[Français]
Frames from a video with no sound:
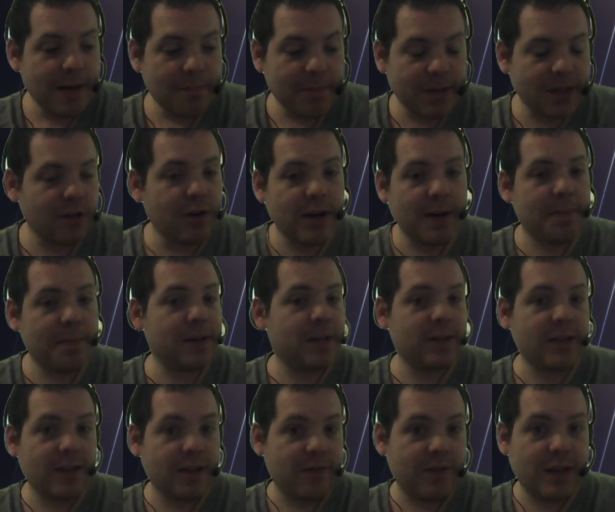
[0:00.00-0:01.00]
Maintenant, les
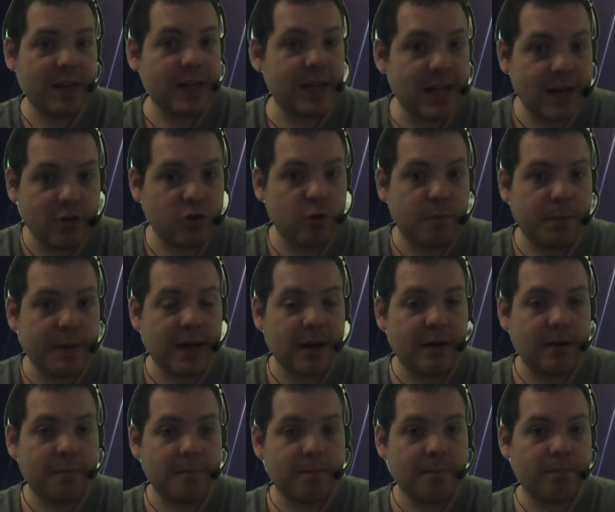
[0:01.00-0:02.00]
personnes avec lesquelles je
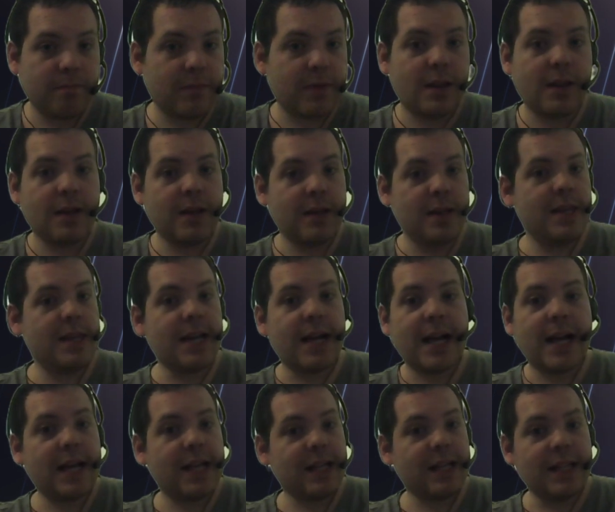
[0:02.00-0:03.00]
parle, il y
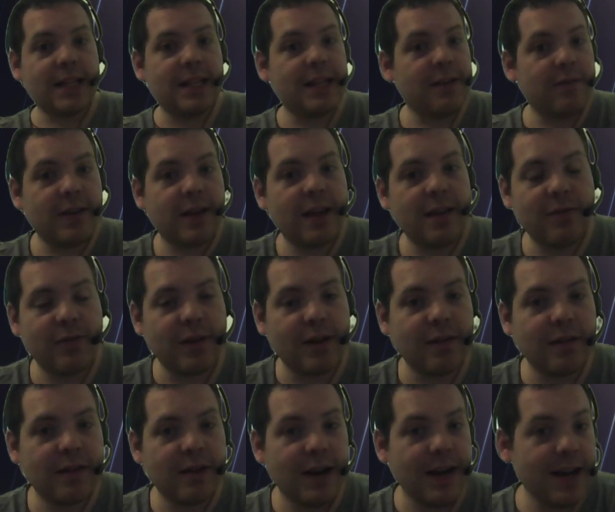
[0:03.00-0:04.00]
a des vérifs. Hein.
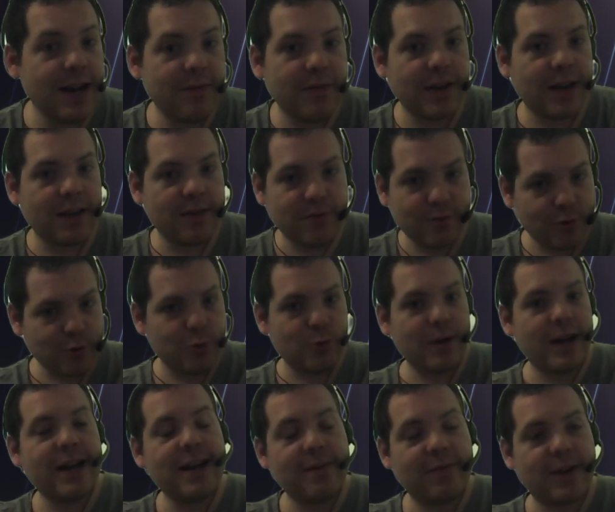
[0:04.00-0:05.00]
Les vérifs, je suis
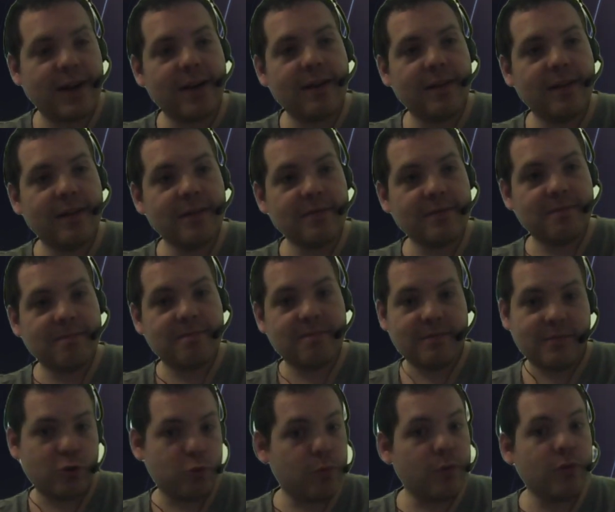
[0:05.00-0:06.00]
là à les faire.
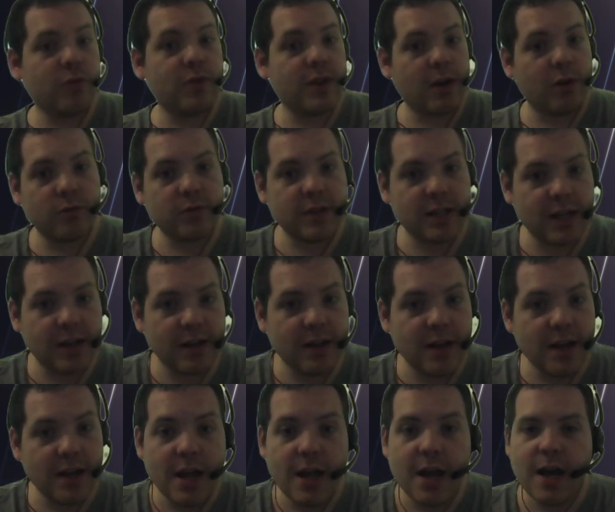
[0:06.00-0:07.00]
Je peux vous garantir.
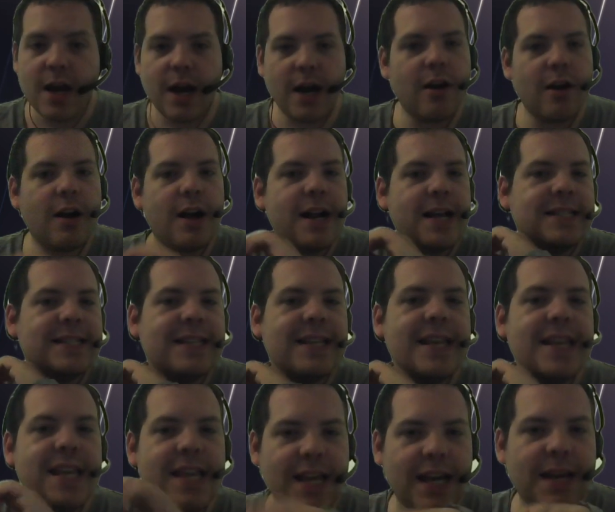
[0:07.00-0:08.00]
Alors là,
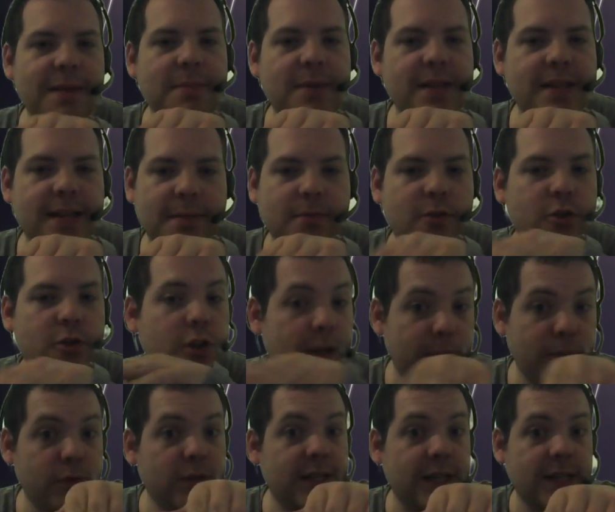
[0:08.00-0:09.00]
c'est irrémédiable. Il y en a
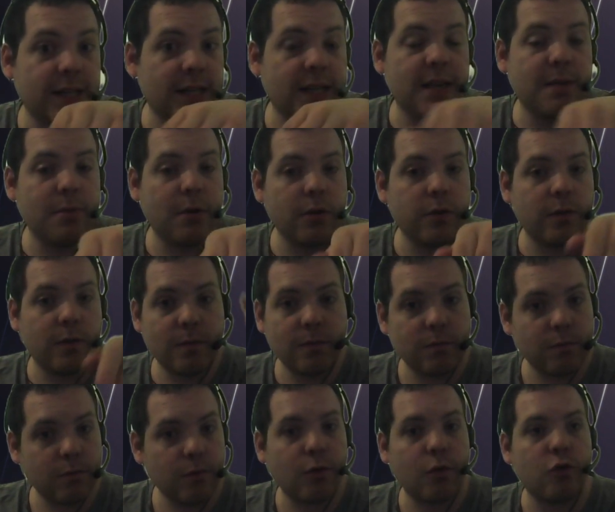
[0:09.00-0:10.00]
pour certains qui mentent.
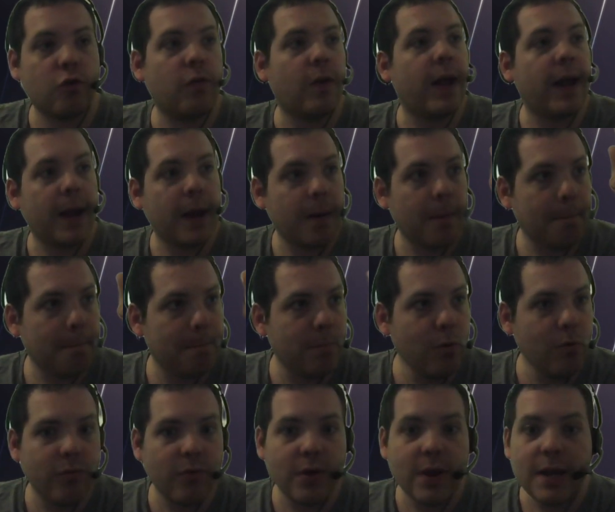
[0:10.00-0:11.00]
Ce que je fais,
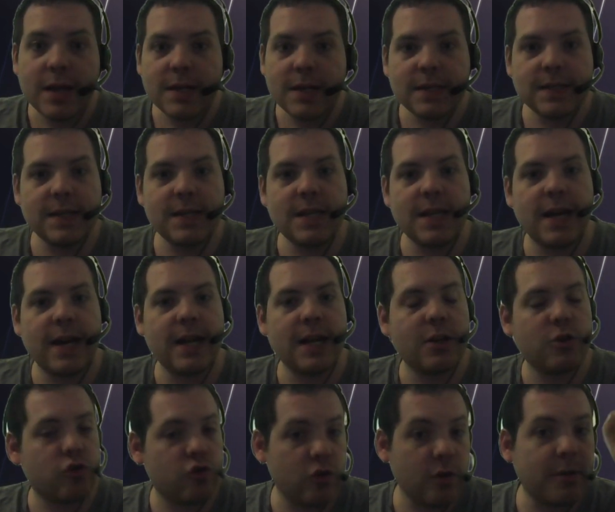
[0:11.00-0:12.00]
pouf, signaler,
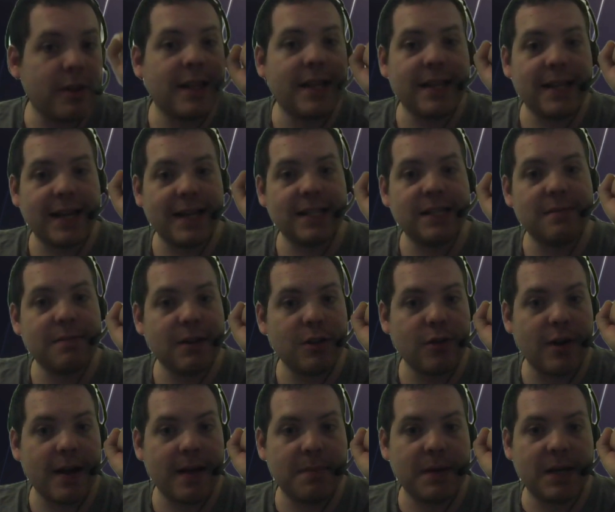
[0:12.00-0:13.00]
je demande l'adresse mail
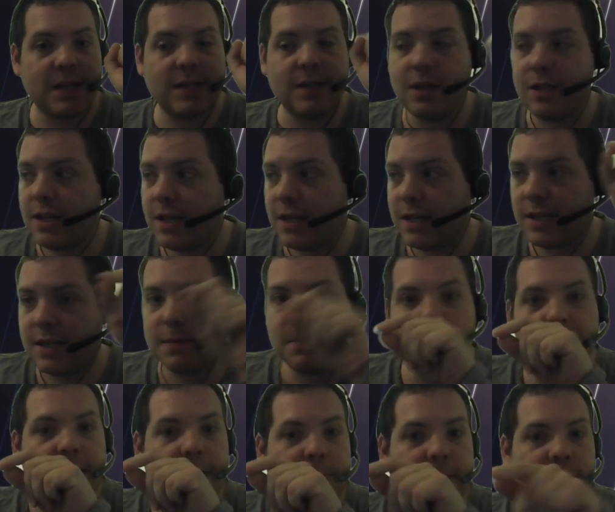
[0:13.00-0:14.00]
de la personne, l'adresse
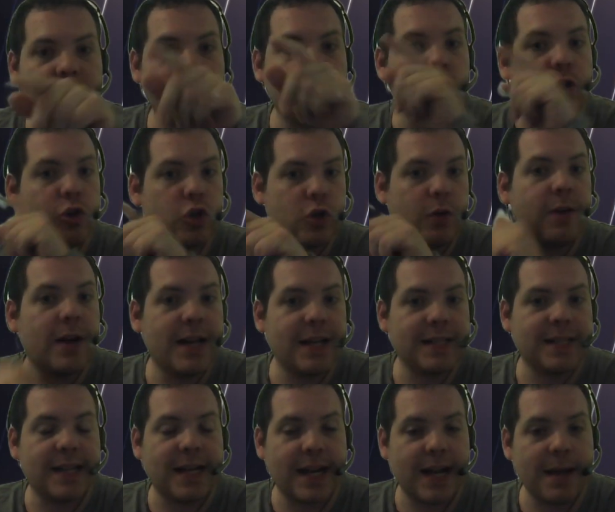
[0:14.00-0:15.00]
mail de la personne, j'envoie à
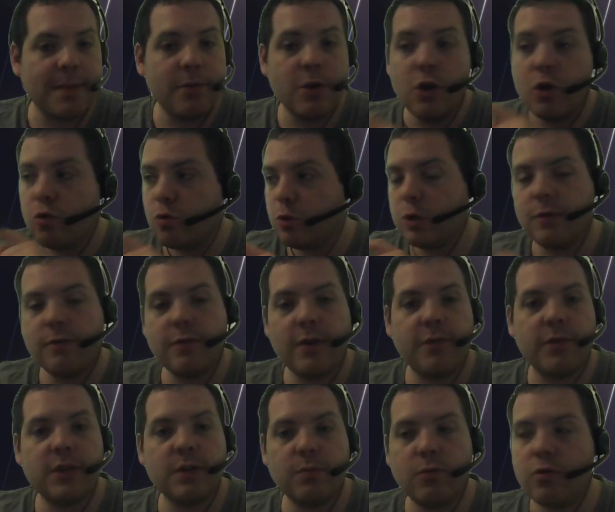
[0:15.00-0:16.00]
Instagram ou j'envoie à
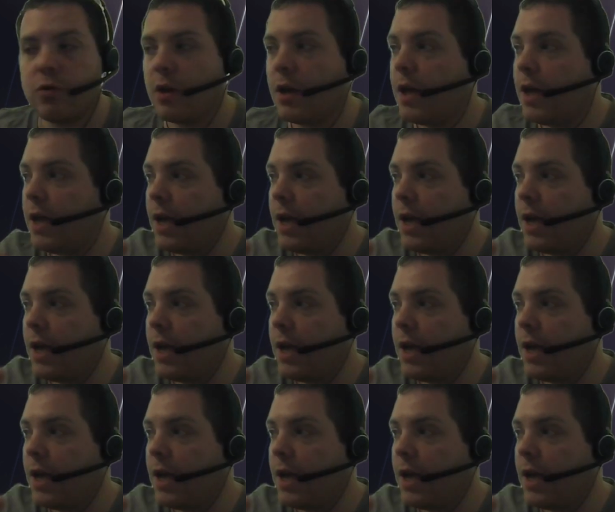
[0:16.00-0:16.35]
Facebook.